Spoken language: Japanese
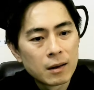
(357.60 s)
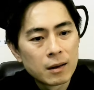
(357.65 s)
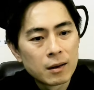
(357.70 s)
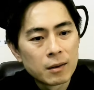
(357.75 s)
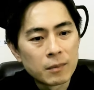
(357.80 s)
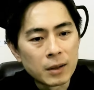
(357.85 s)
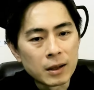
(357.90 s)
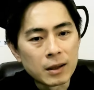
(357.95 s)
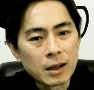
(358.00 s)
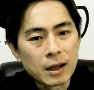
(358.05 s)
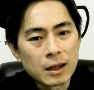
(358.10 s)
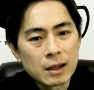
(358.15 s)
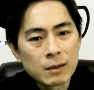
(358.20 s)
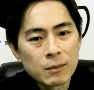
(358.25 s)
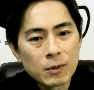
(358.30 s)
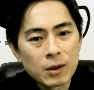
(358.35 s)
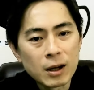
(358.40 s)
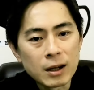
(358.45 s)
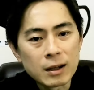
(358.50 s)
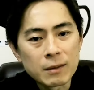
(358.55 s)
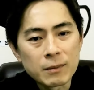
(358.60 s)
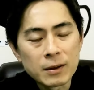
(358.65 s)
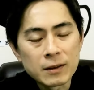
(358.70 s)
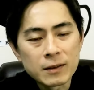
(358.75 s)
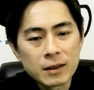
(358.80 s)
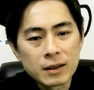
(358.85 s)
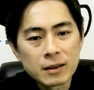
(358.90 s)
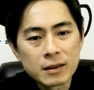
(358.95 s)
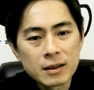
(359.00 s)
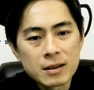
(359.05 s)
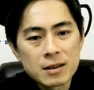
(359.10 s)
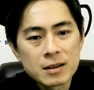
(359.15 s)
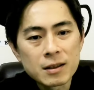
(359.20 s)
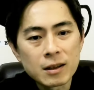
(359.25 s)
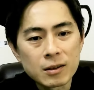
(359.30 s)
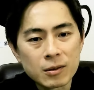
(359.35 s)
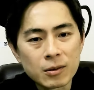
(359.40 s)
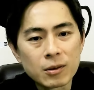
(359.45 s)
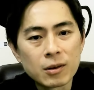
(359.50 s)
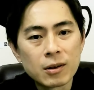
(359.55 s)
まあ、何もありませんでし
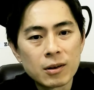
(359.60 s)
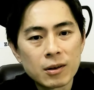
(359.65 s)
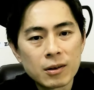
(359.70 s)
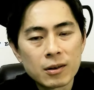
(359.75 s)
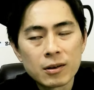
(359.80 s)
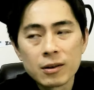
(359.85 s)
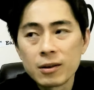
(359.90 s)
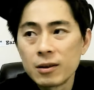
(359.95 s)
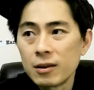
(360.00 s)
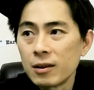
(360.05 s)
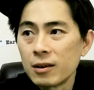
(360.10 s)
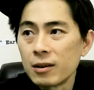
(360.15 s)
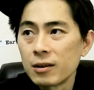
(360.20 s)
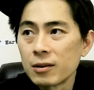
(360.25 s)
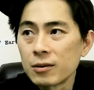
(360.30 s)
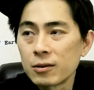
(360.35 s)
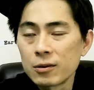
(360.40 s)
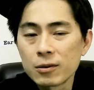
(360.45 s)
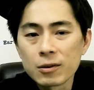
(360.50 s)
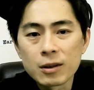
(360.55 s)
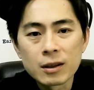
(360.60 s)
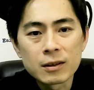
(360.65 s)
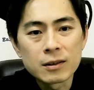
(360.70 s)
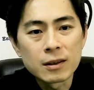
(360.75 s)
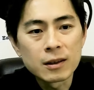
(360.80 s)
たと。黒川さ